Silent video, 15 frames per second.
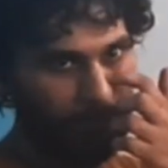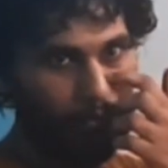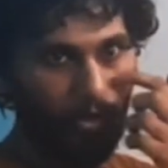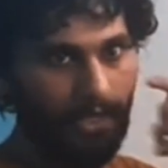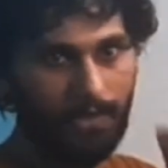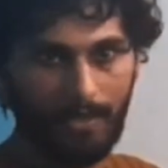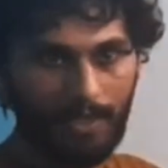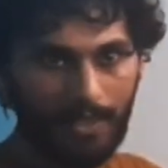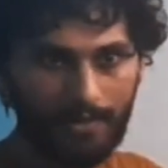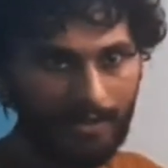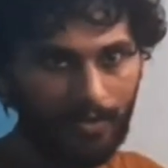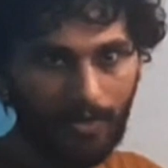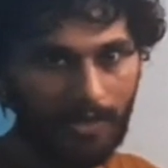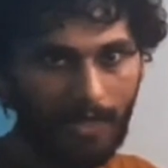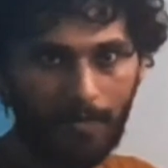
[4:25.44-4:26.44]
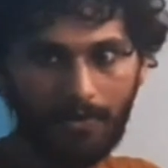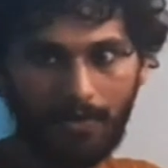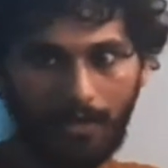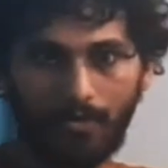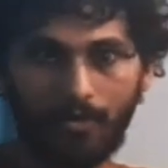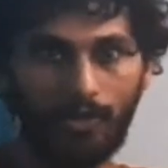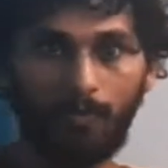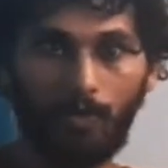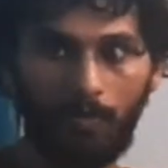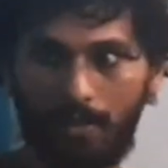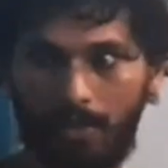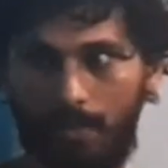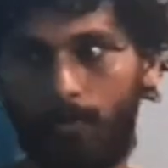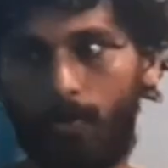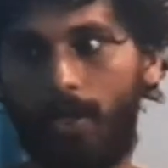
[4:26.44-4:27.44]
বইয়ে যেটা আছে সেটা সামান্তরিক সূত্রের প্রমাণ
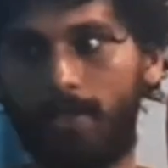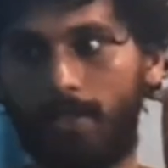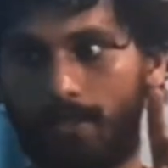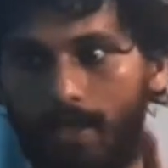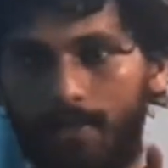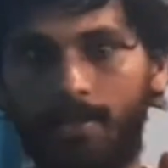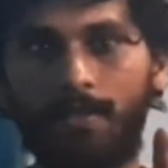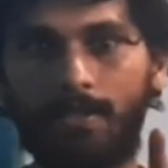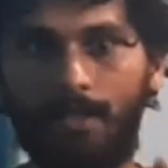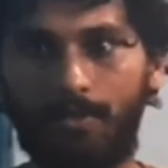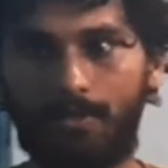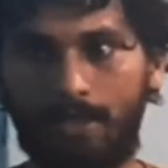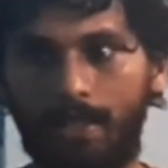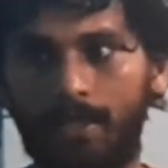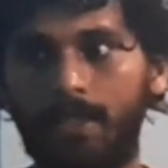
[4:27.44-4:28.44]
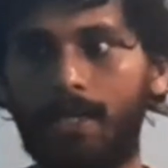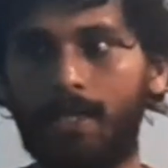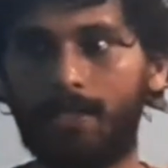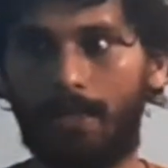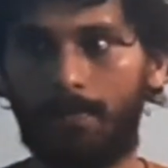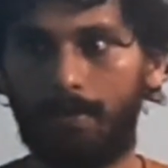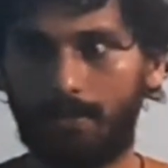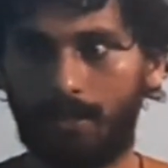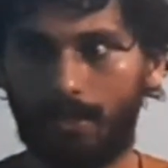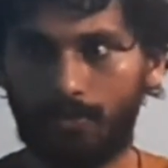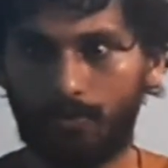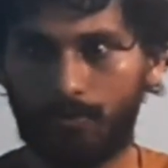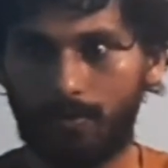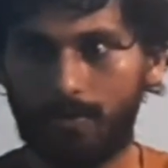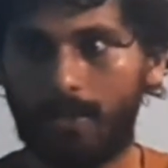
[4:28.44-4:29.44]
না বইয়ে যেটা আছে সেটা হচ্ছে সামান্তরিক
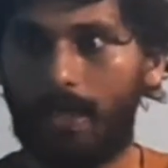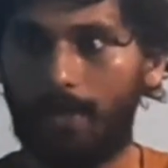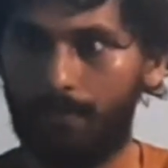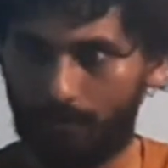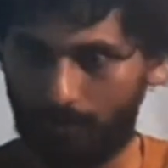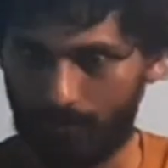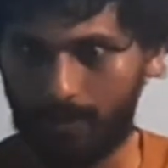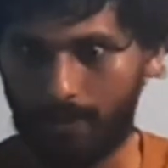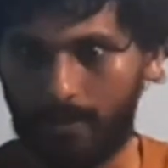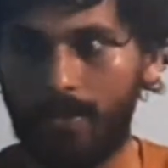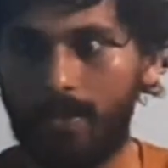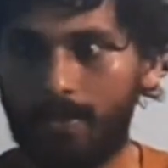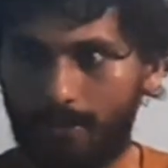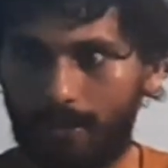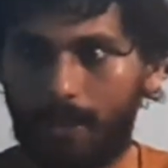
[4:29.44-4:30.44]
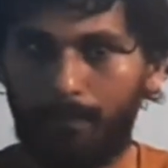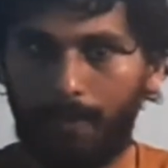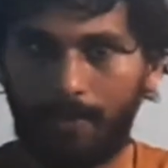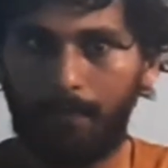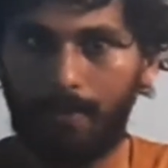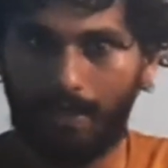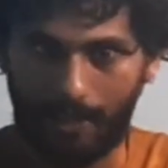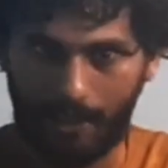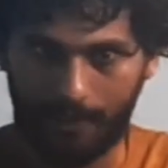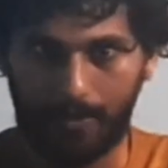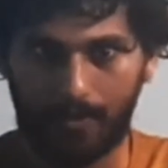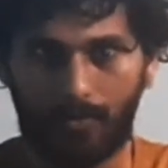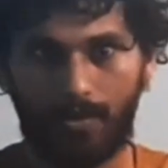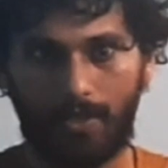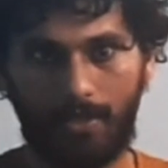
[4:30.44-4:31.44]
সূত্র যা দাবি করছে সেটার ম্যাথমেটিক্যাল
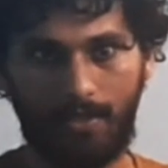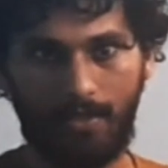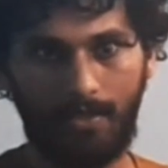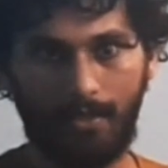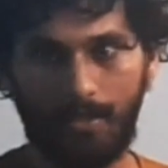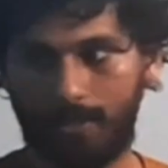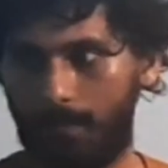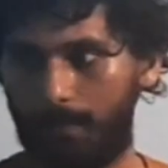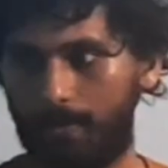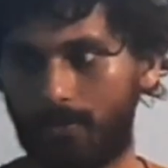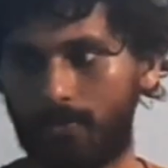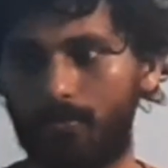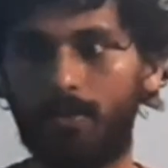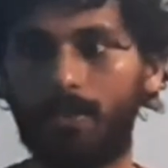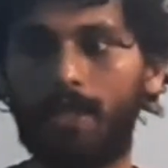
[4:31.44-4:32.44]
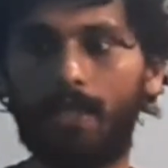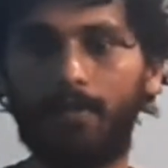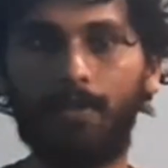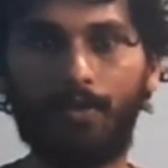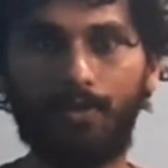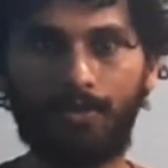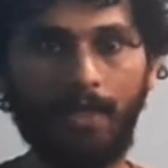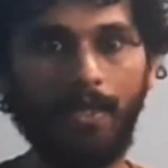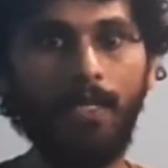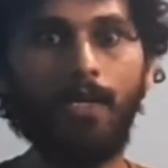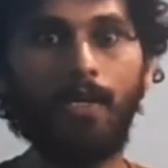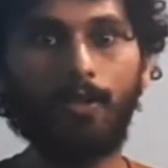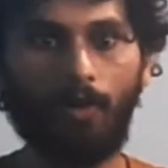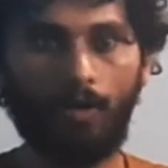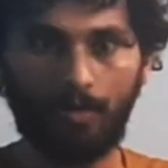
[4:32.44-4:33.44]
এক্সপ্রেশনটা সামান্তরিক সূত্র কি দাবি করছে
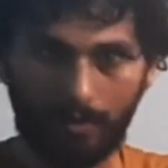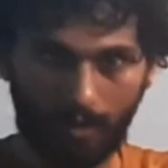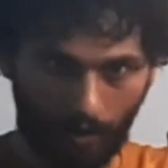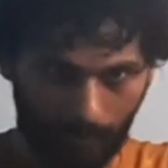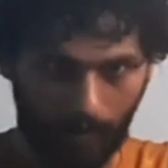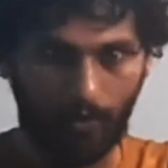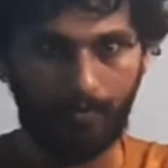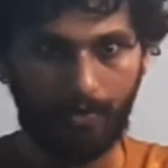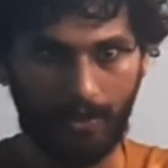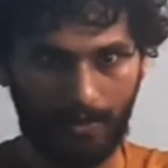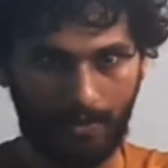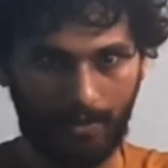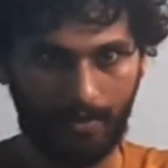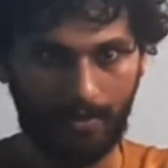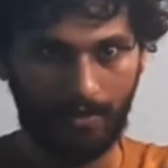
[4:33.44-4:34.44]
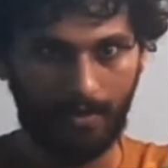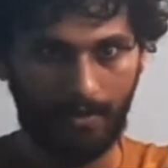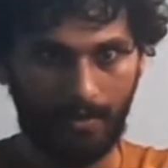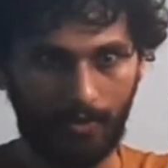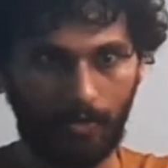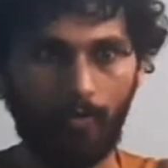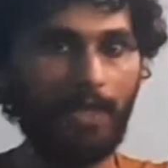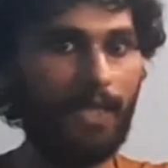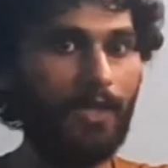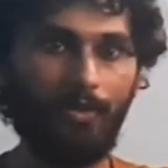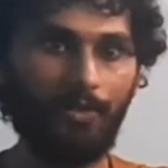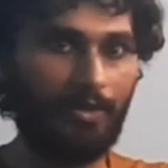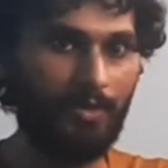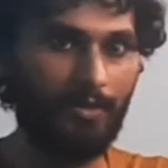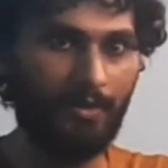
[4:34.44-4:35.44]
কর্ণটা হবে লব্ধি তুমি কি
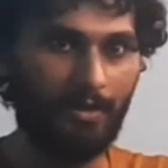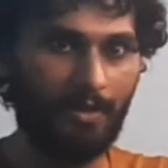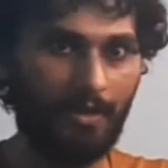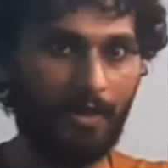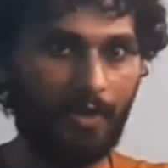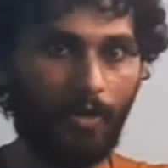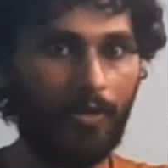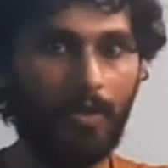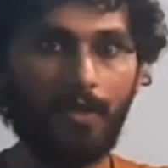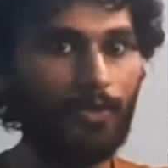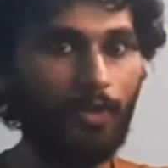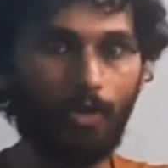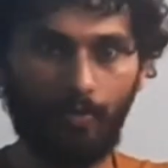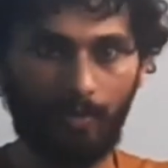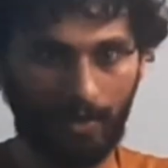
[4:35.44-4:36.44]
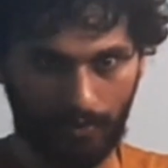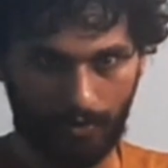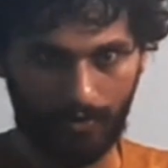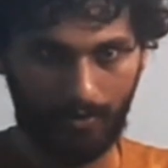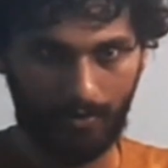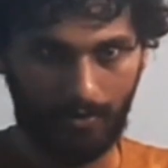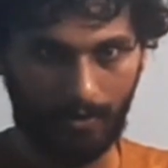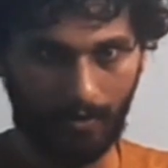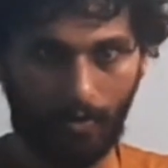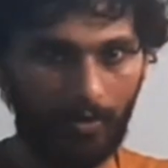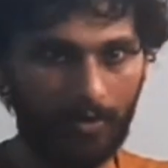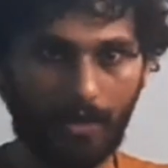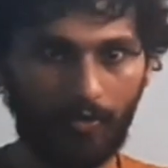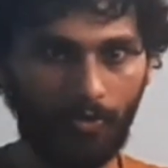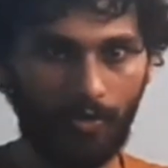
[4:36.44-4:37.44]
করছো কর্ণটা দৈর্ঘ্য বের করছো
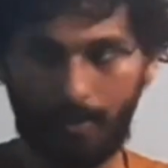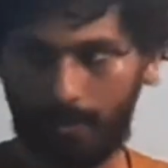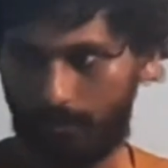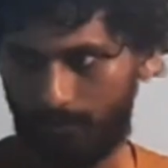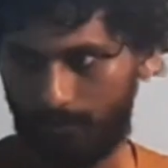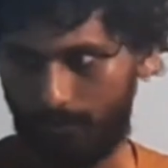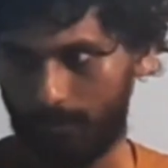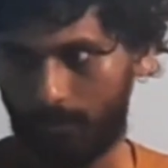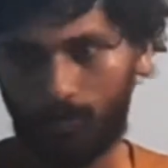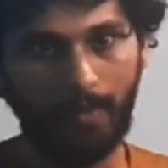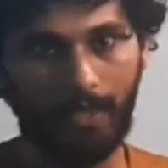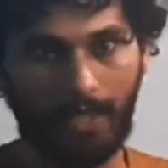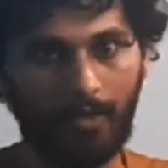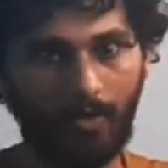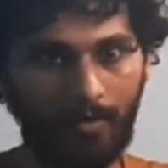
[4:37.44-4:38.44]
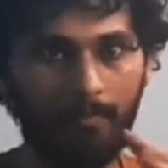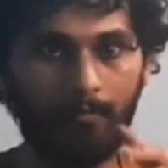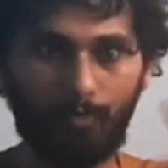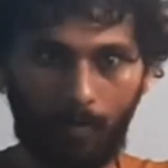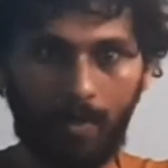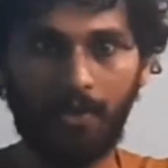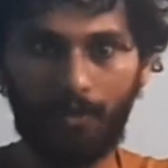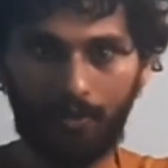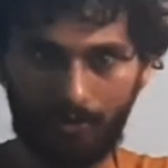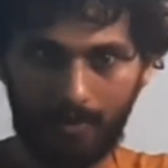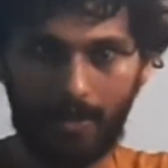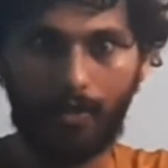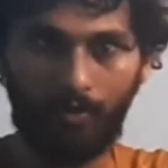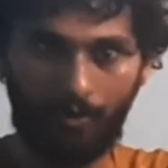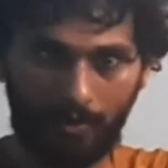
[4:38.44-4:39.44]
কর্ণটার কোন বের করছো তুমি কি প্রমাণ করছো
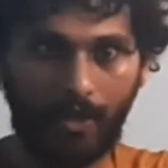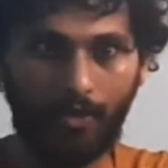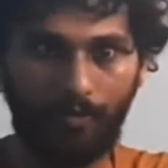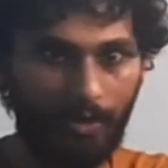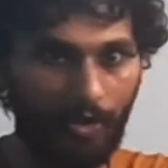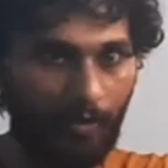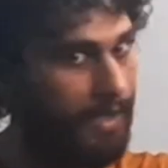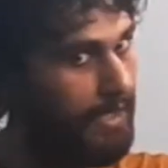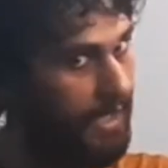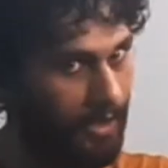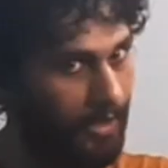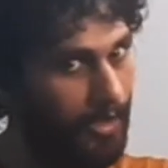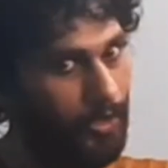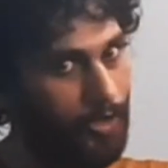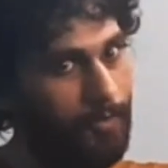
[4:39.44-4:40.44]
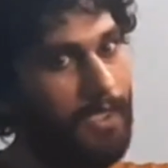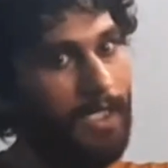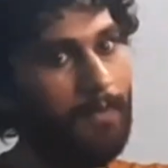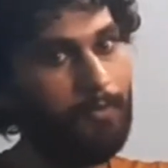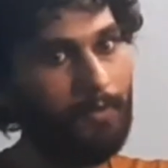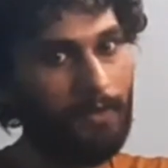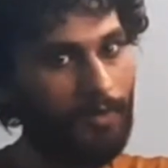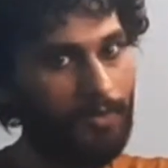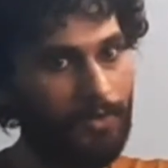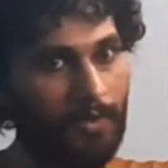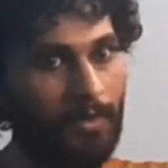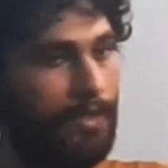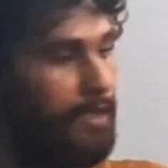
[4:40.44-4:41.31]
যে কর্ণটাই লব্ধি হবে না তুমি কি করছো